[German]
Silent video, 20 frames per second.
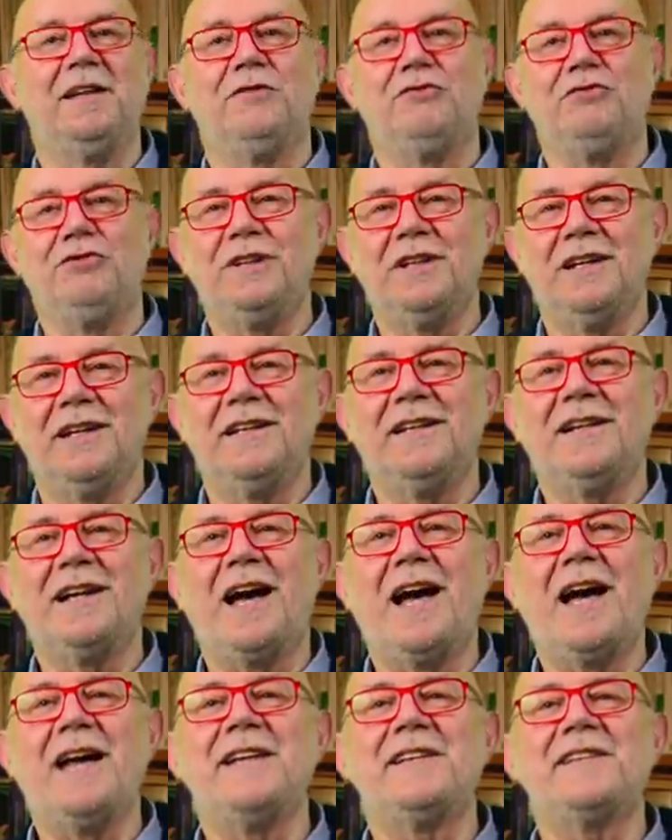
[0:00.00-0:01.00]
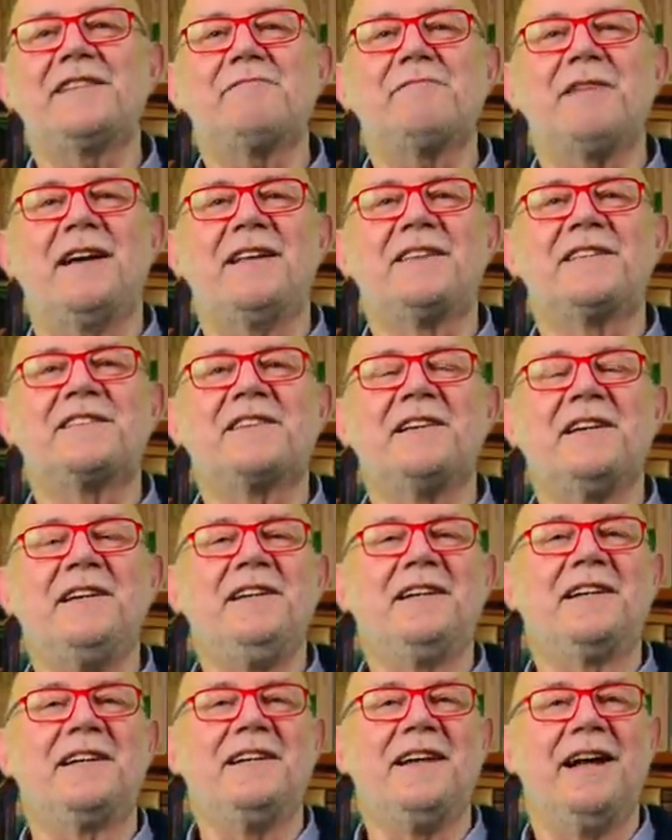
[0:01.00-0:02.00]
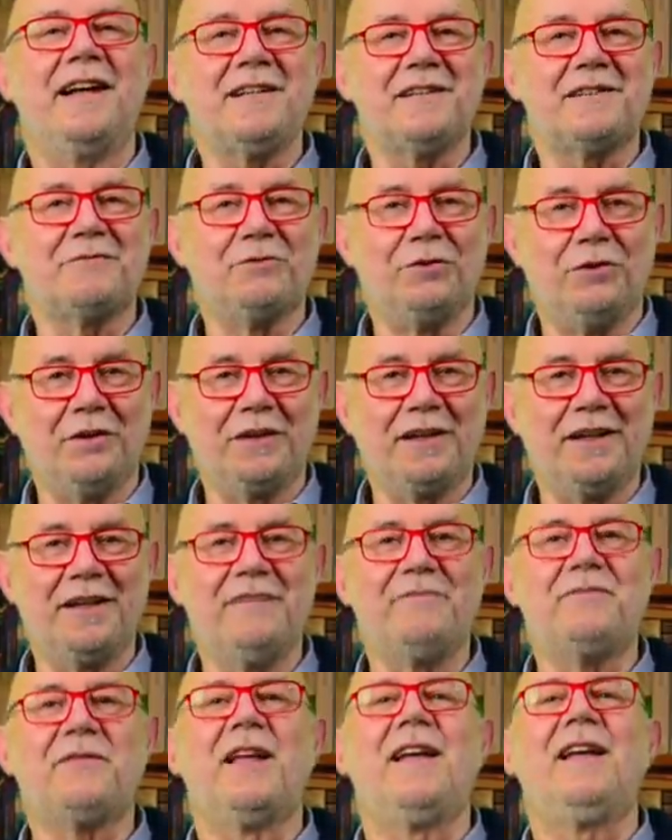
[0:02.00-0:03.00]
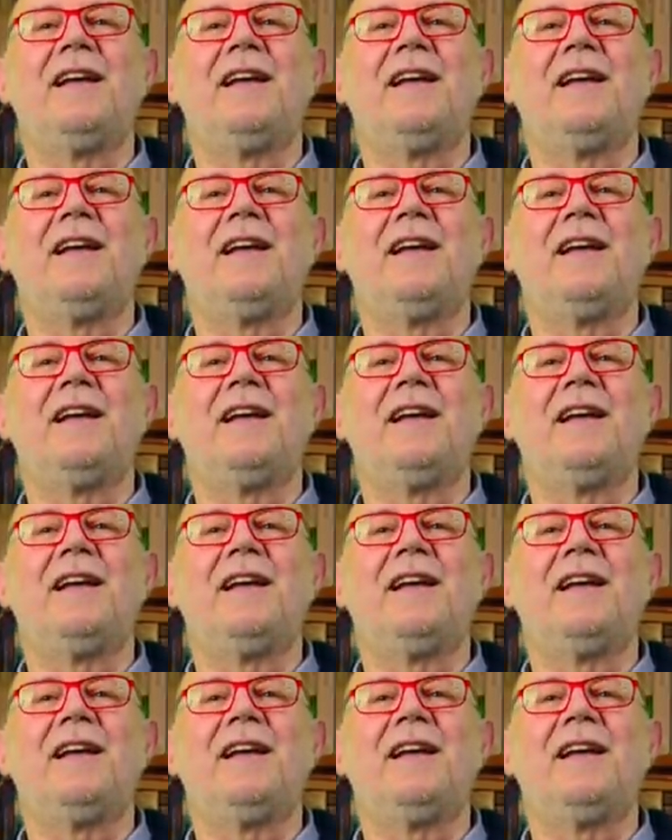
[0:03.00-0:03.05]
wie er in der Eisenbahnszene genannt wurde,